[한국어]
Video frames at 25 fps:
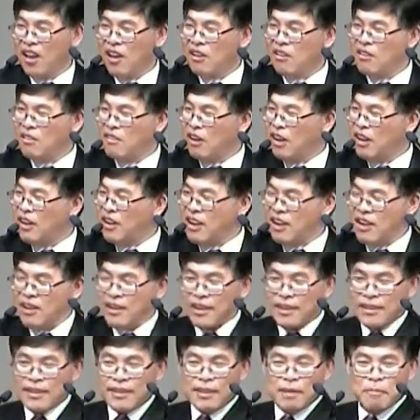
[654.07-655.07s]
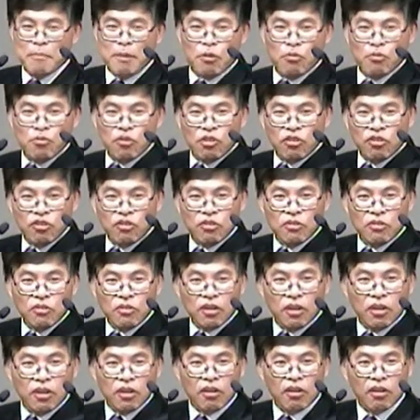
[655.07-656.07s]
그거 하려니까 이게 막 꾸겨지는
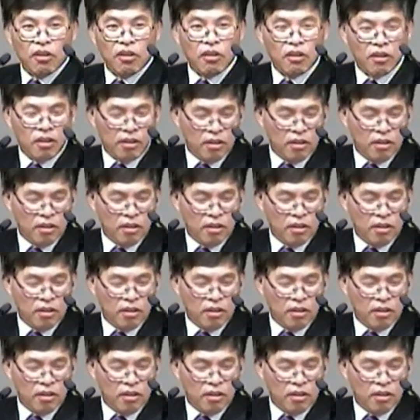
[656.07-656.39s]
거예요.